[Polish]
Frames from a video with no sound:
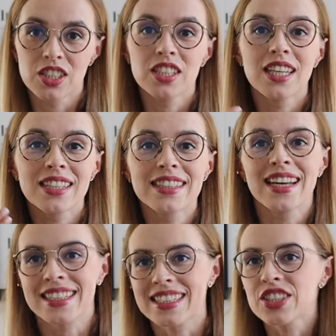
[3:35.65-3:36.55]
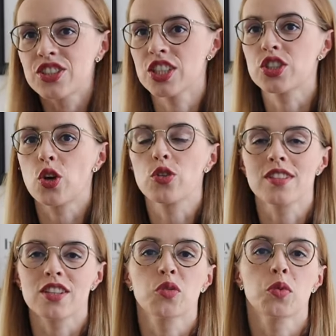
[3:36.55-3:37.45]
i jednak gdzieś on
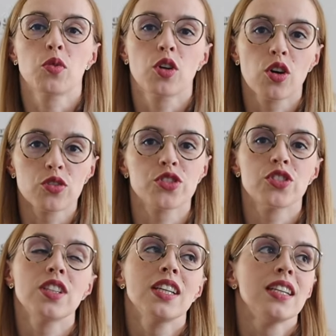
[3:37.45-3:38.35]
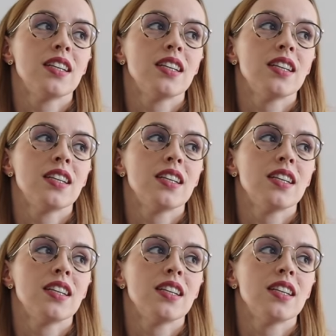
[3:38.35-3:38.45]
za Tobą chodzi,